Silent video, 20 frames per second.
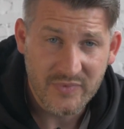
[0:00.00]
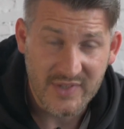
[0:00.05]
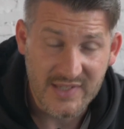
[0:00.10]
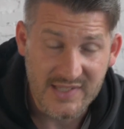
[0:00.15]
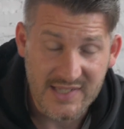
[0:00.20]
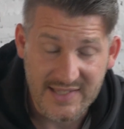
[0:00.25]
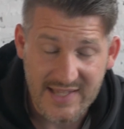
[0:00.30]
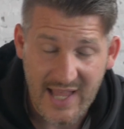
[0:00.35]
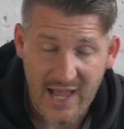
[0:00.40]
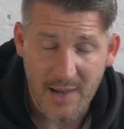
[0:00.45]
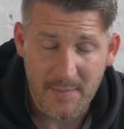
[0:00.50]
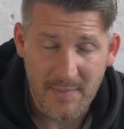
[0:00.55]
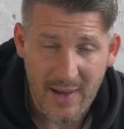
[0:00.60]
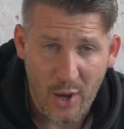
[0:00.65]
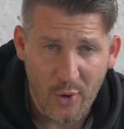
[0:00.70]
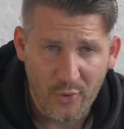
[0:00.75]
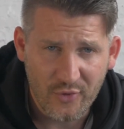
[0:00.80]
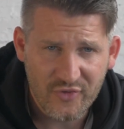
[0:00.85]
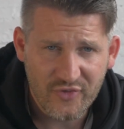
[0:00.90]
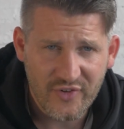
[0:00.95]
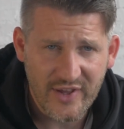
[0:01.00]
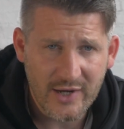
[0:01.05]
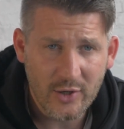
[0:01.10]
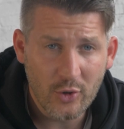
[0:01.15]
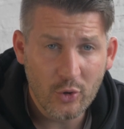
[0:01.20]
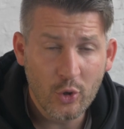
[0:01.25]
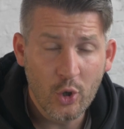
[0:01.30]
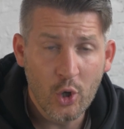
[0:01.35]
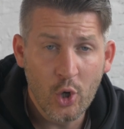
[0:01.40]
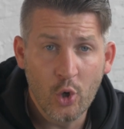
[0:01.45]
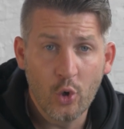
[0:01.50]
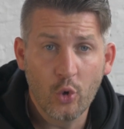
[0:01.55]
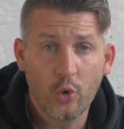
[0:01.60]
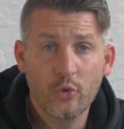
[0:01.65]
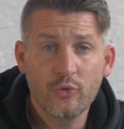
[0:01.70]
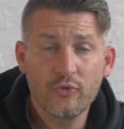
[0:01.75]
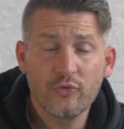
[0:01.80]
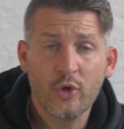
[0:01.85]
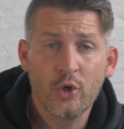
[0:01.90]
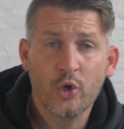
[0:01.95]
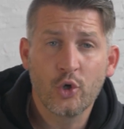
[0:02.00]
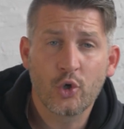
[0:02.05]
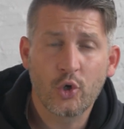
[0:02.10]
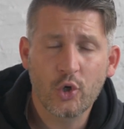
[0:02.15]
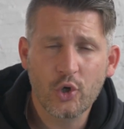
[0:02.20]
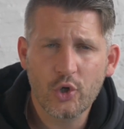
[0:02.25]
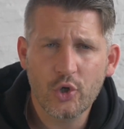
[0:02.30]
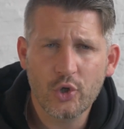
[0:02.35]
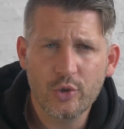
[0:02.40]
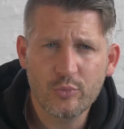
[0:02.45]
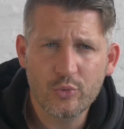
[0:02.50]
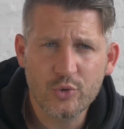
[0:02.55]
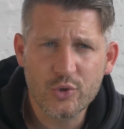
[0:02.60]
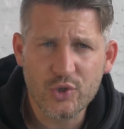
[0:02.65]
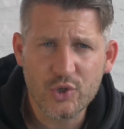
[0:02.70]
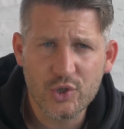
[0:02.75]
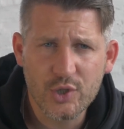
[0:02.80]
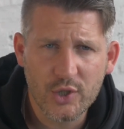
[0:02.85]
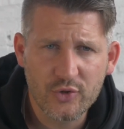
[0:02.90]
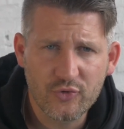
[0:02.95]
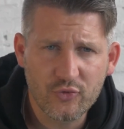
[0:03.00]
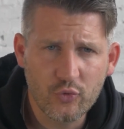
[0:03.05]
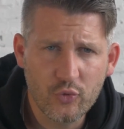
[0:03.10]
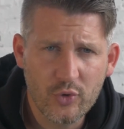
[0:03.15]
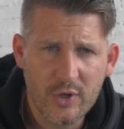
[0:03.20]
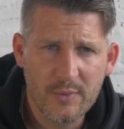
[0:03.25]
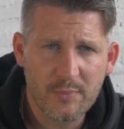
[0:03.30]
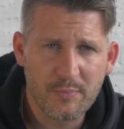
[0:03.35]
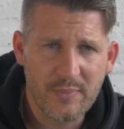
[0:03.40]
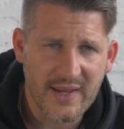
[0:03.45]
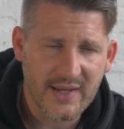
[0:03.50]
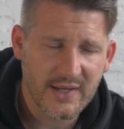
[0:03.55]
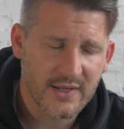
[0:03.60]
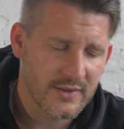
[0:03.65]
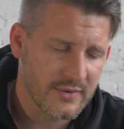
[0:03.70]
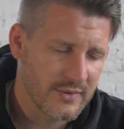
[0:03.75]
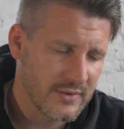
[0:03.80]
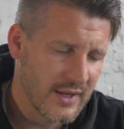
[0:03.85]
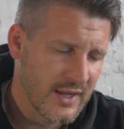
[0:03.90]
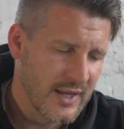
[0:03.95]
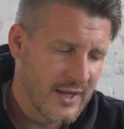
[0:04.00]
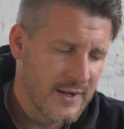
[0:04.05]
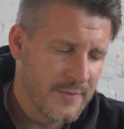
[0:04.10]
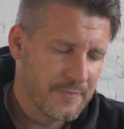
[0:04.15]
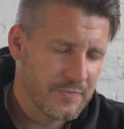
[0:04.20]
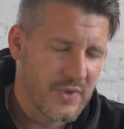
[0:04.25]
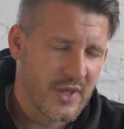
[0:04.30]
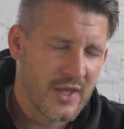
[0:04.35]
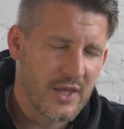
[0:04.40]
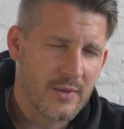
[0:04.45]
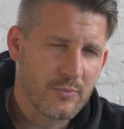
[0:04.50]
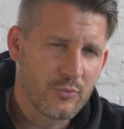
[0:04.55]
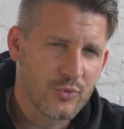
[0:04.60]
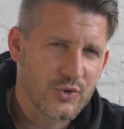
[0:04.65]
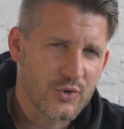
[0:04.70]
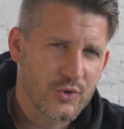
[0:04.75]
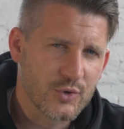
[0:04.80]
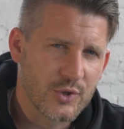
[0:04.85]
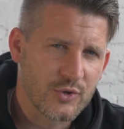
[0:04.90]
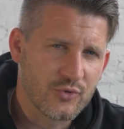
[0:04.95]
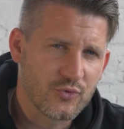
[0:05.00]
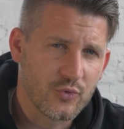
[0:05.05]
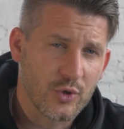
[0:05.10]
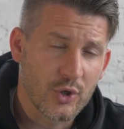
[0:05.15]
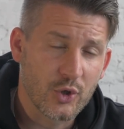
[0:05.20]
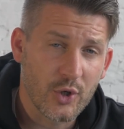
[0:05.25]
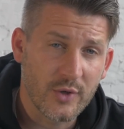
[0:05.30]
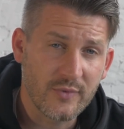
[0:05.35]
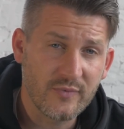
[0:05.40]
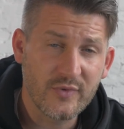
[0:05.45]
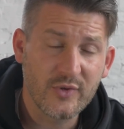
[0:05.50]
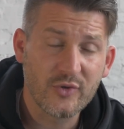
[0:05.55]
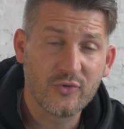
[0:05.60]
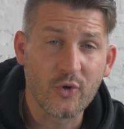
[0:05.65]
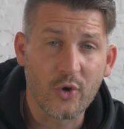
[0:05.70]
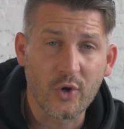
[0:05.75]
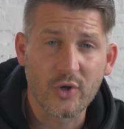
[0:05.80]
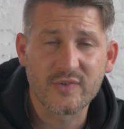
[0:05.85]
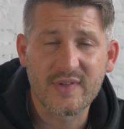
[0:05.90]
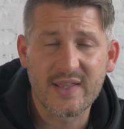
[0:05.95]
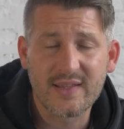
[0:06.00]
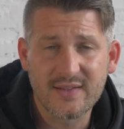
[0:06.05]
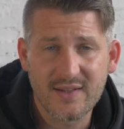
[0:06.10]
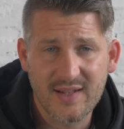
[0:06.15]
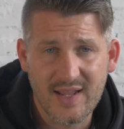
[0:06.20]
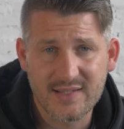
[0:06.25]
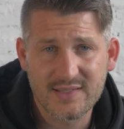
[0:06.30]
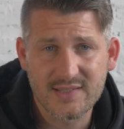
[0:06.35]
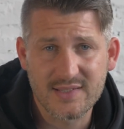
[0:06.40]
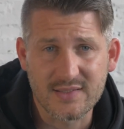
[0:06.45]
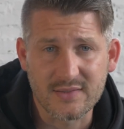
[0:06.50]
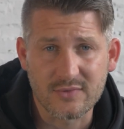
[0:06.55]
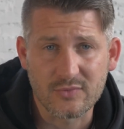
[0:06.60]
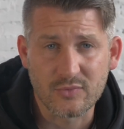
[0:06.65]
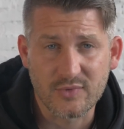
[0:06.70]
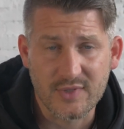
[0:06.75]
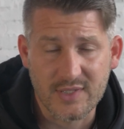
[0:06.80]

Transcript: diese Darmaufhängung und Rückenmuskulatur, Beckenmuskulatur äh, können wir dort entlasten.